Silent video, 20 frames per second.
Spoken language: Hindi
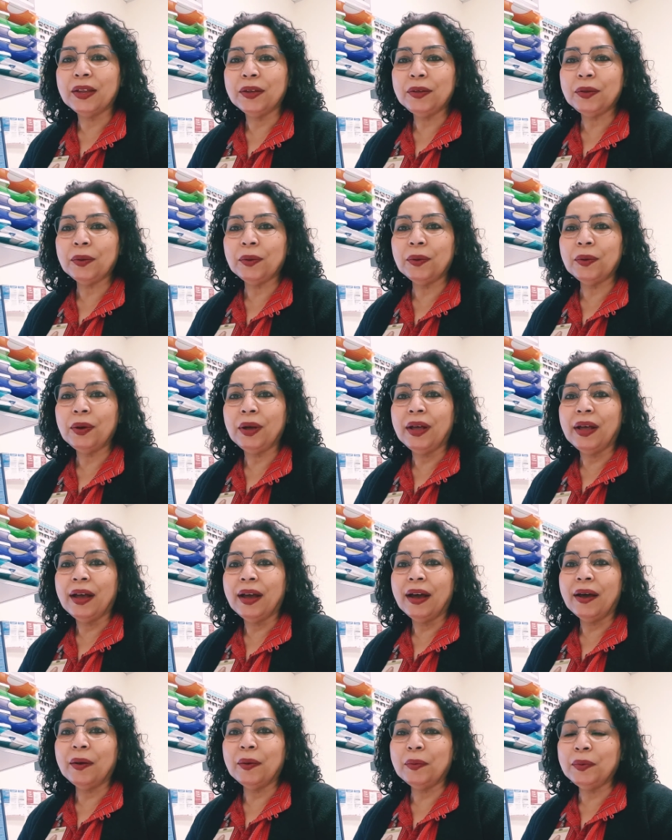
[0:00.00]
तो
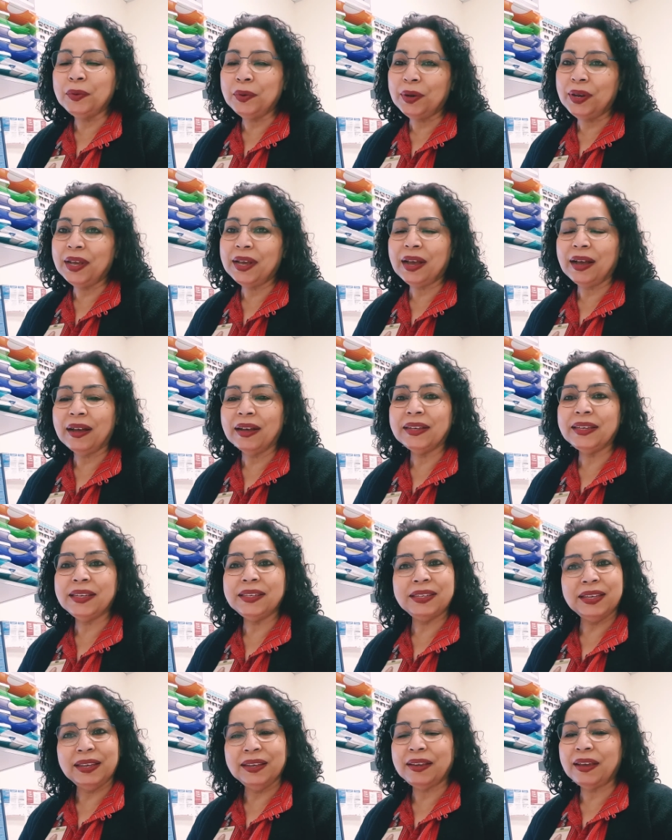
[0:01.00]
उन्होंने कहा कि
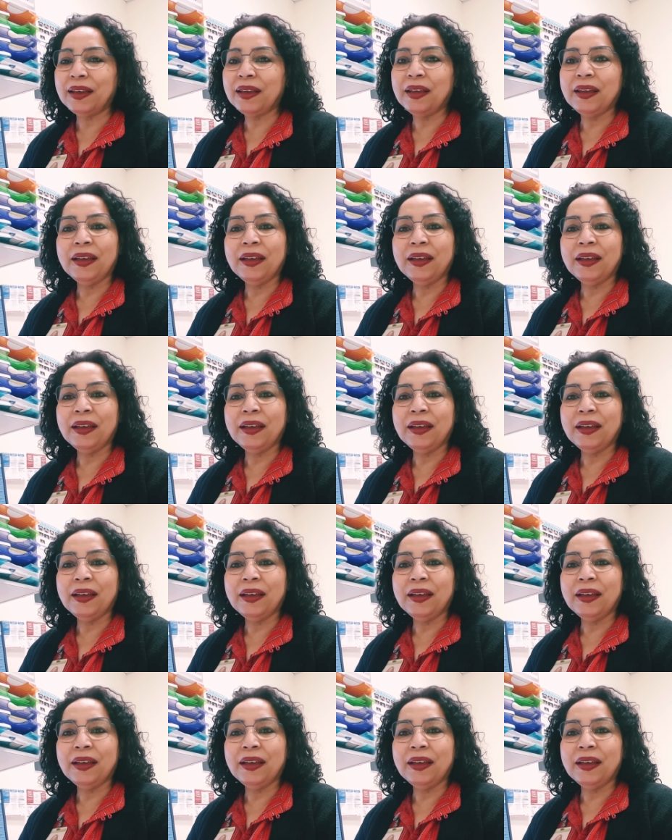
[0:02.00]
ठीक है